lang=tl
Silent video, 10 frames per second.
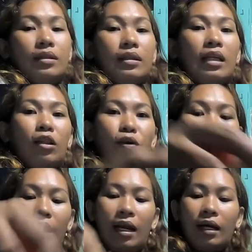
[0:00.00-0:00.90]
tatlong
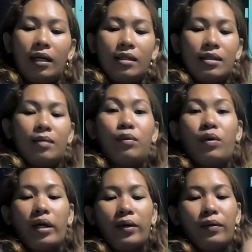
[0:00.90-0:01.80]
lalaki sa
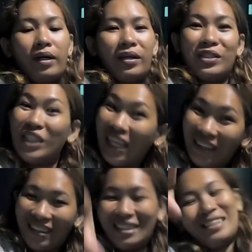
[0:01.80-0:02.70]
buhay ko ngayon. Charot!
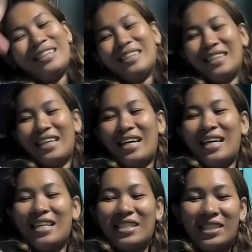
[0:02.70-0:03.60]

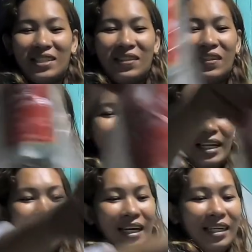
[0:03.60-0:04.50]
So,
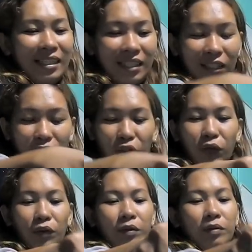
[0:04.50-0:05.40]
ayan. Ito
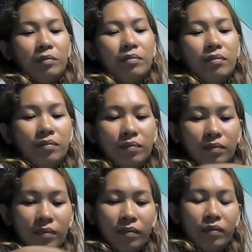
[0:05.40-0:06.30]
yung
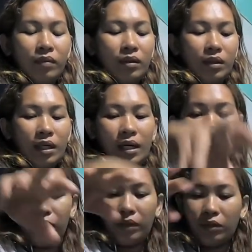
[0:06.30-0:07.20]

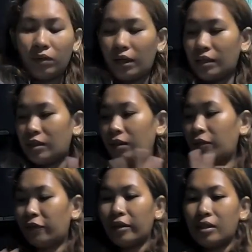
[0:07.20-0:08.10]
gagawin ko guys.
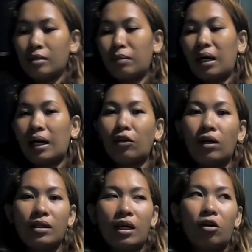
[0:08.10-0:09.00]
First, mag, ano
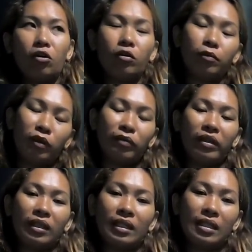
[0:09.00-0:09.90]
kasi ako, favorite
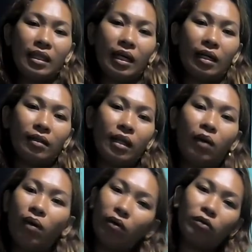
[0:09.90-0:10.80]
kasi ng
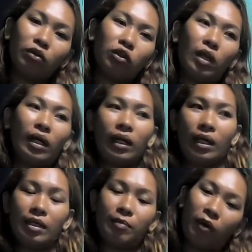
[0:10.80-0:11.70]
dalawa kong
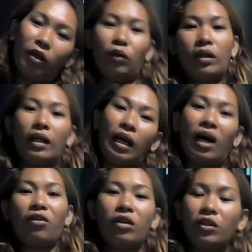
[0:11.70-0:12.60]
hunakis, paulit-ulit lang
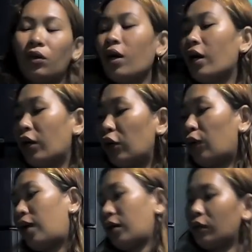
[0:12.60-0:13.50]
ako nito.
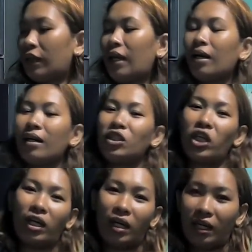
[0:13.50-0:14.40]
Yung ano talaga,
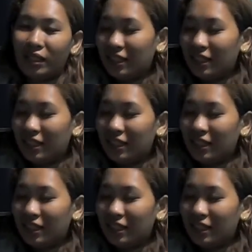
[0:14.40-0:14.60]
chicken.